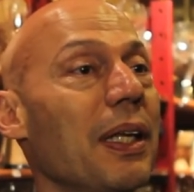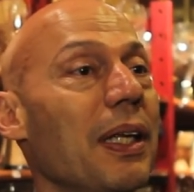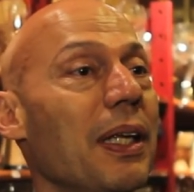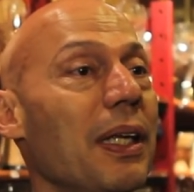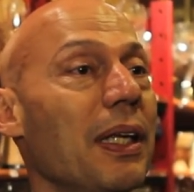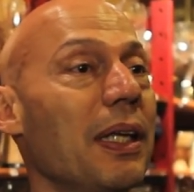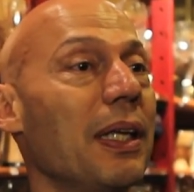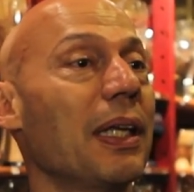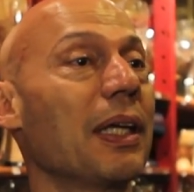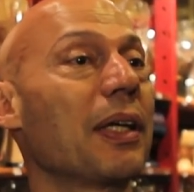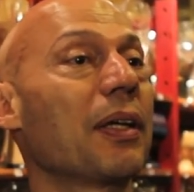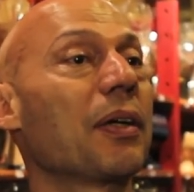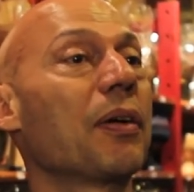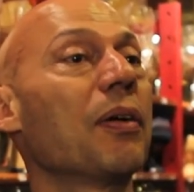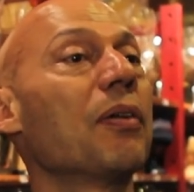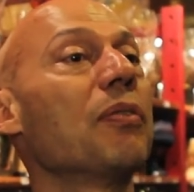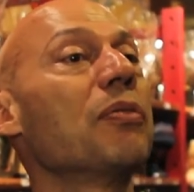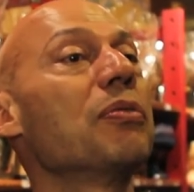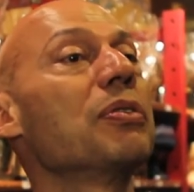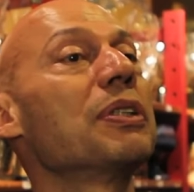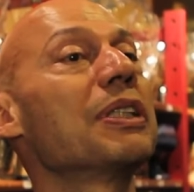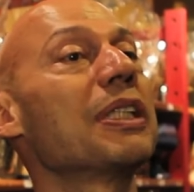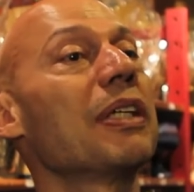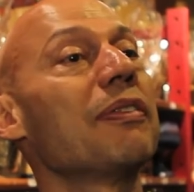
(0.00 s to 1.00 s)
et quand
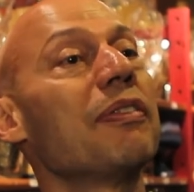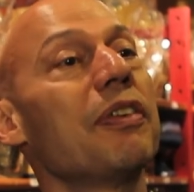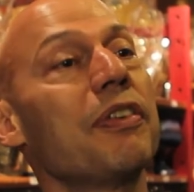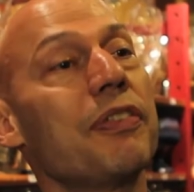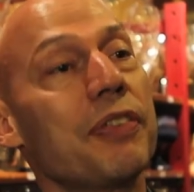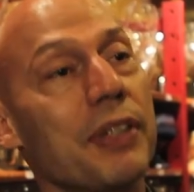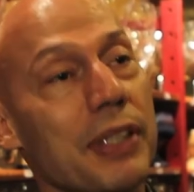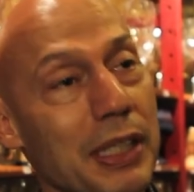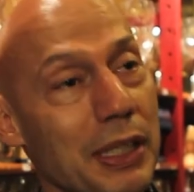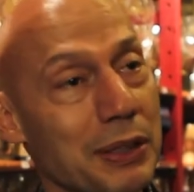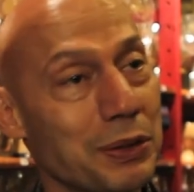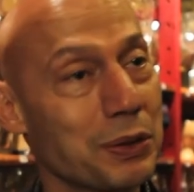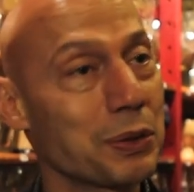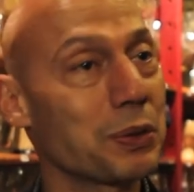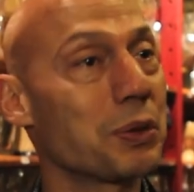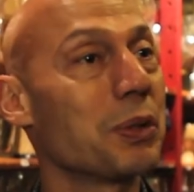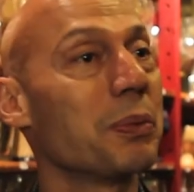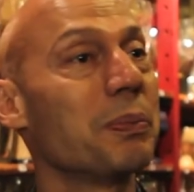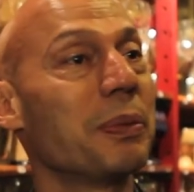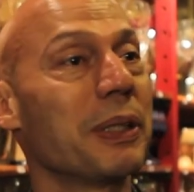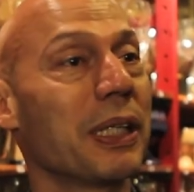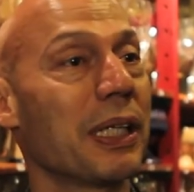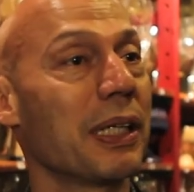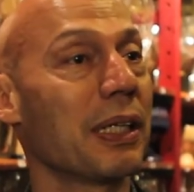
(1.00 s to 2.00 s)
vous savez faire quelque chose
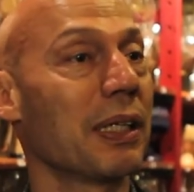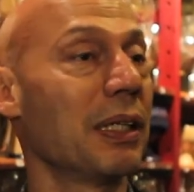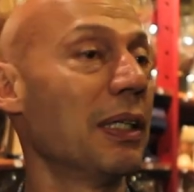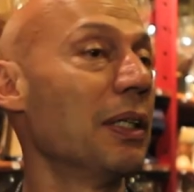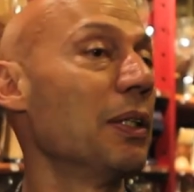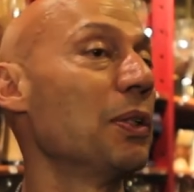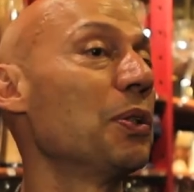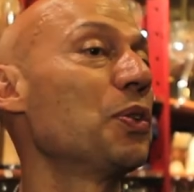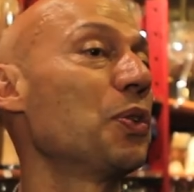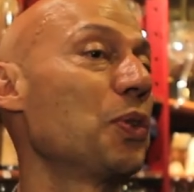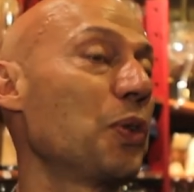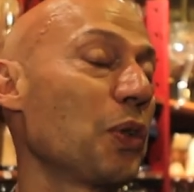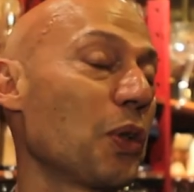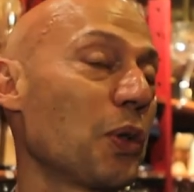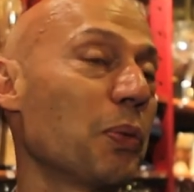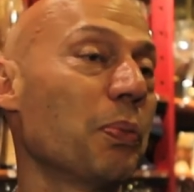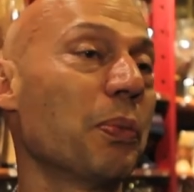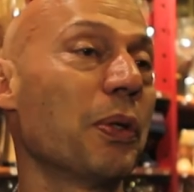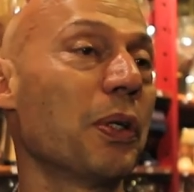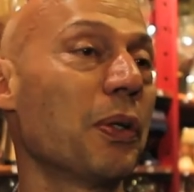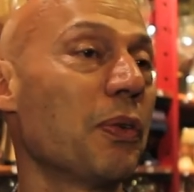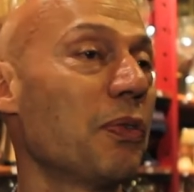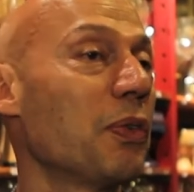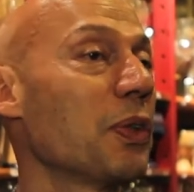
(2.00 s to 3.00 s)
de bien,
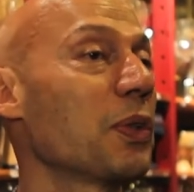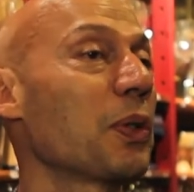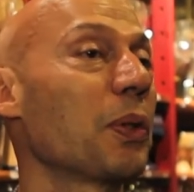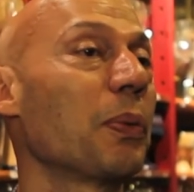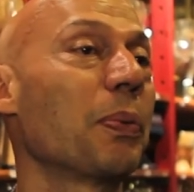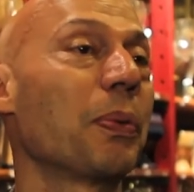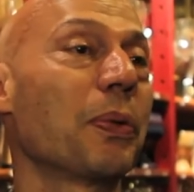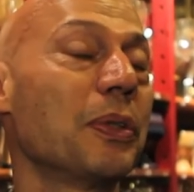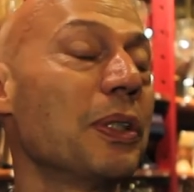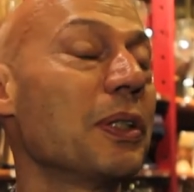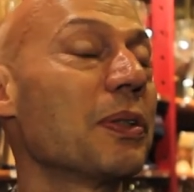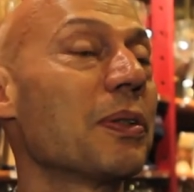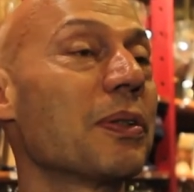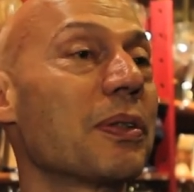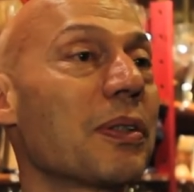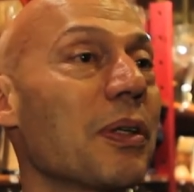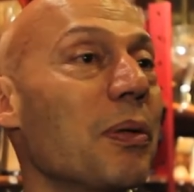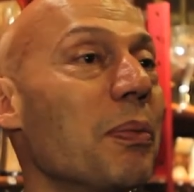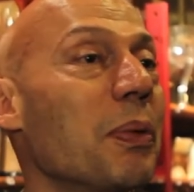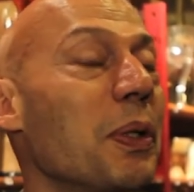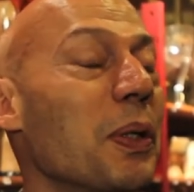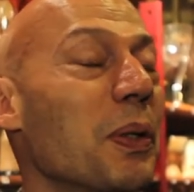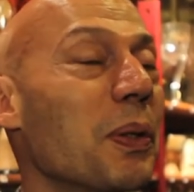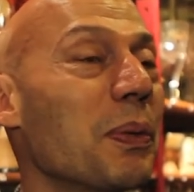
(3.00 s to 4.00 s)
sûrement votre produit,
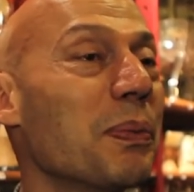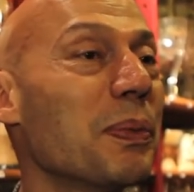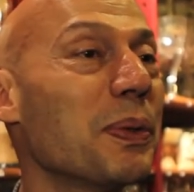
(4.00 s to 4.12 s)
sera meilleur au